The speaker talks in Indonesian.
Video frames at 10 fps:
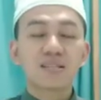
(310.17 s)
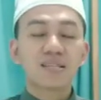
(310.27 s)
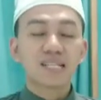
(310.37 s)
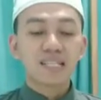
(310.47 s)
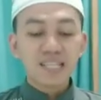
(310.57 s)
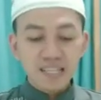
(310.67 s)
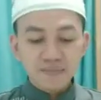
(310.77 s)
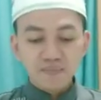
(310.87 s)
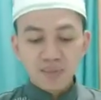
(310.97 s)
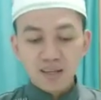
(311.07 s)
jadi
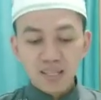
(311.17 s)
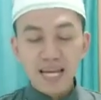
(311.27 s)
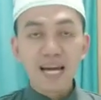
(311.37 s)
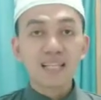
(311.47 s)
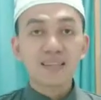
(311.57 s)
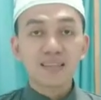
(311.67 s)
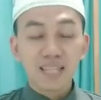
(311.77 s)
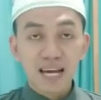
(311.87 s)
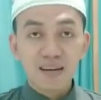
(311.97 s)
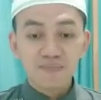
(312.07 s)

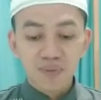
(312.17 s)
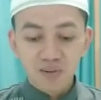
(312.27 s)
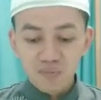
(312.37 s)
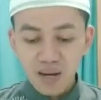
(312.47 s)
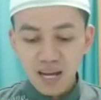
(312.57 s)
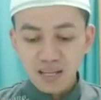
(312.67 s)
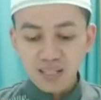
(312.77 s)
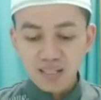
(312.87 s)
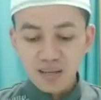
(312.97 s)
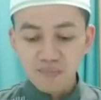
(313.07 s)
naatnya berupa
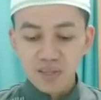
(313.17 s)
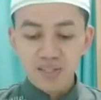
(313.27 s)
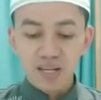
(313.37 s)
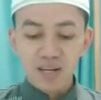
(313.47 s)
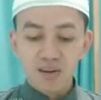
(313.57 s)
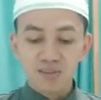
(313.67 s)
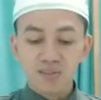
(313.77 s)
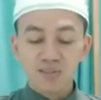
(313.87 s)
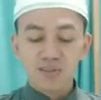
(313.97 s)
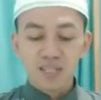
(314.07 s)
isim isyarah
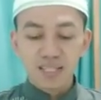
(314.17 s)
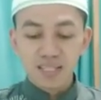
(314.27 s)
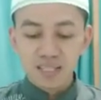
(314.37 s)
contohnya di